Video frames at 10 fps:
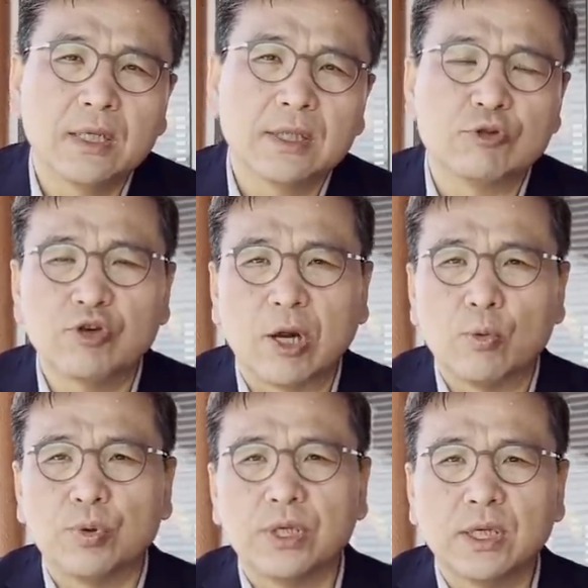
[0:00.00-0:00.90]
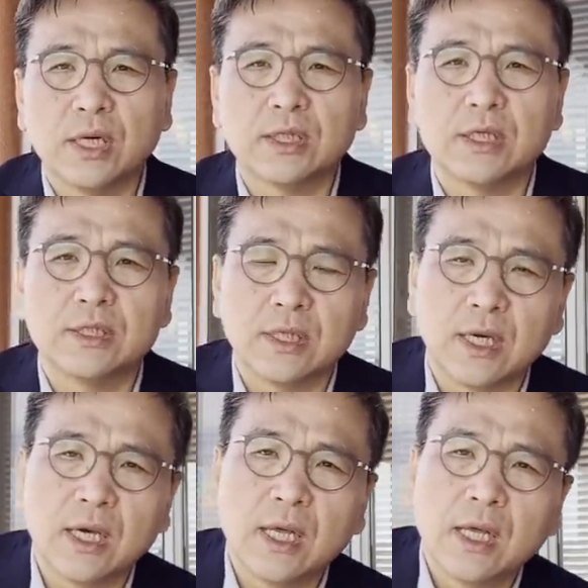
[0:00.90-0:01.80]
나중에 알고 보니까 그게
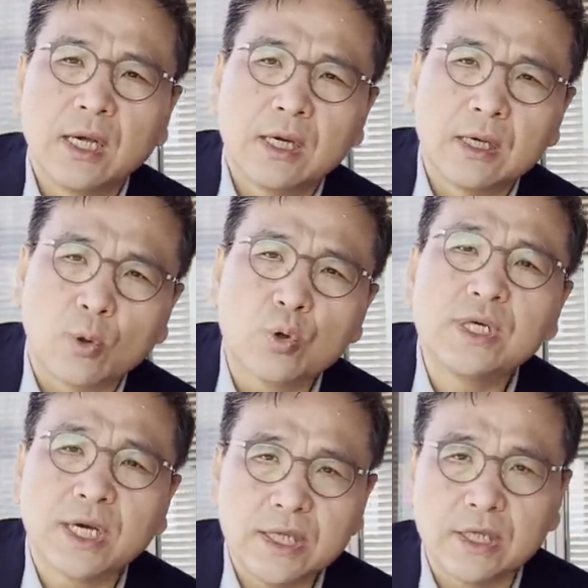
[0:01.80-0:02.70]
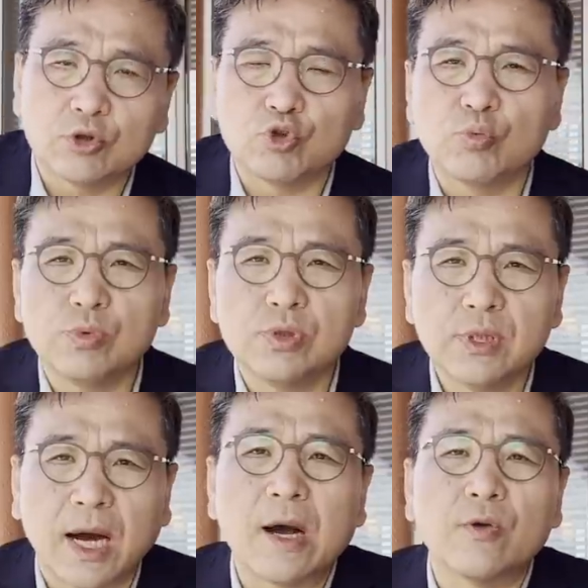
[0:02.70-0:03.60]
이제 공작에 의해서 죽임을
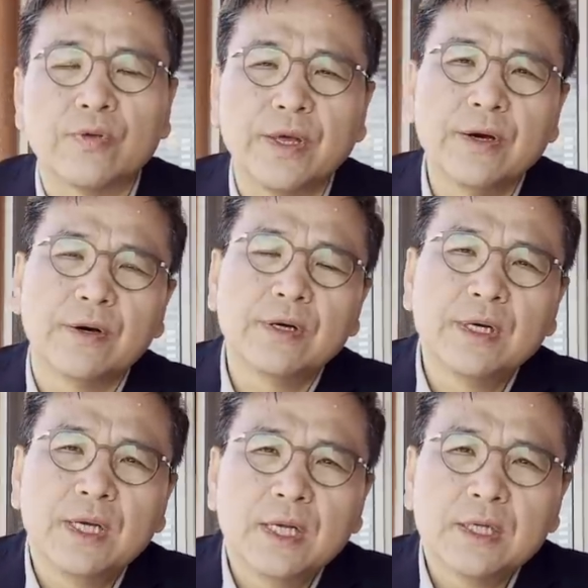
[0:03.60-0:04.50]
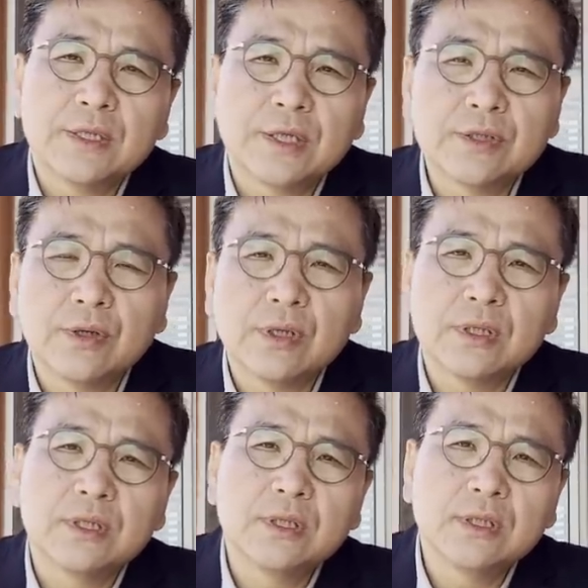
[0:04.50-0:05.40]
당한 건데요. 그렇게 해서
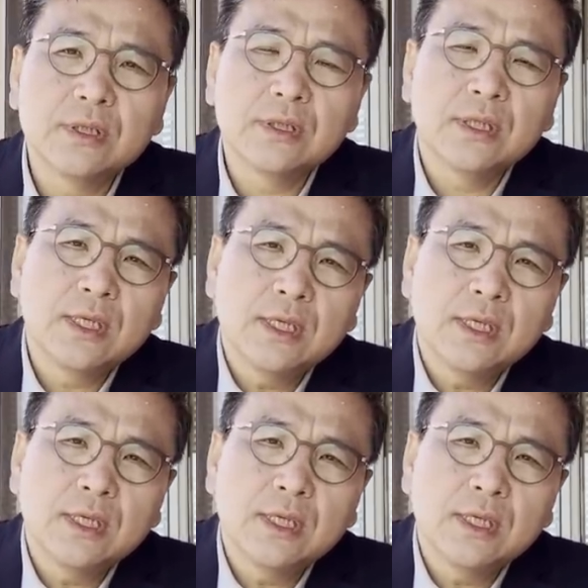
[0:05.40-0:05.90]
그